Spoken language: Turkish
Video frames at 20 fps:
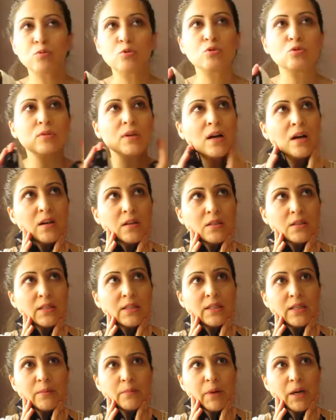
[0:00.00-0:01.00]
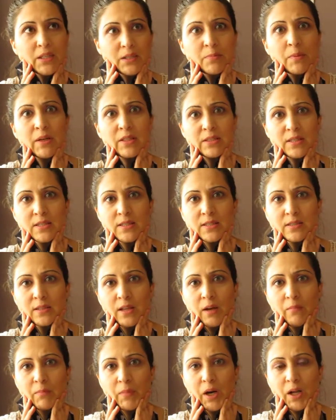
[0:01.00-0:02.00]
Bunu da yine Max
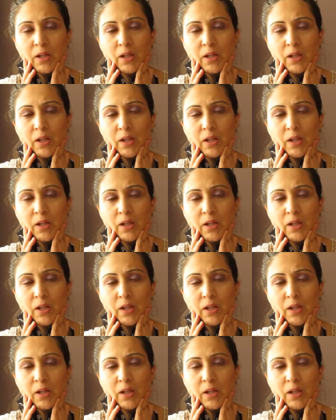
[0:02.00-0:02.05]
mağazasından mı